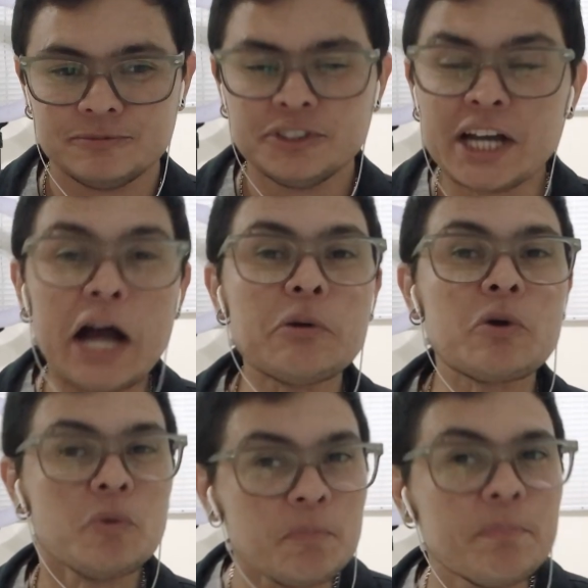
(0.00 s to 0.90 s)
ficar
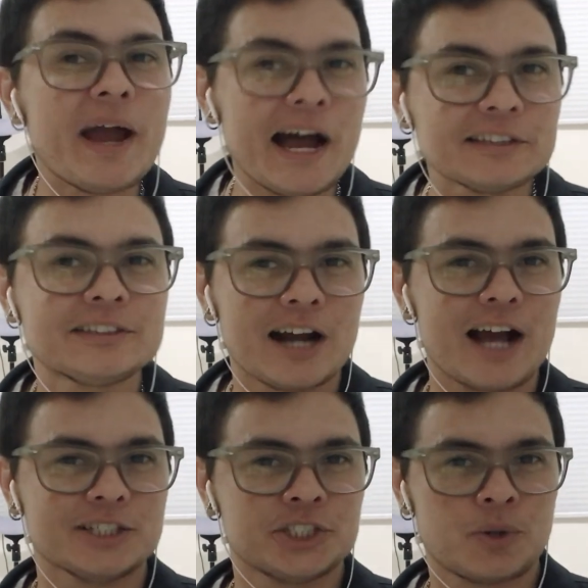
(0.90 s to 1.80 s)
com o pé
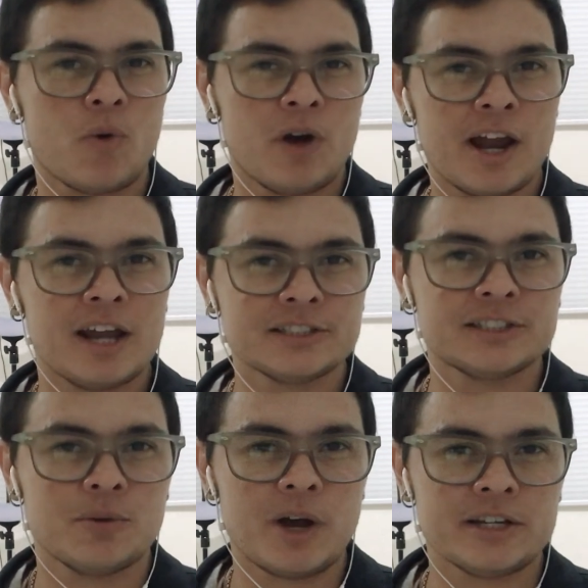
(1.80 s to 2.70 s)
atrás com
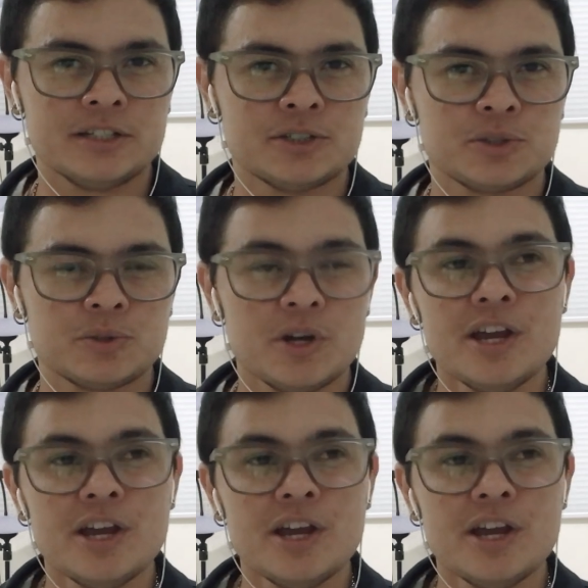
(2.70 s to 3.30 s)
relação a isso.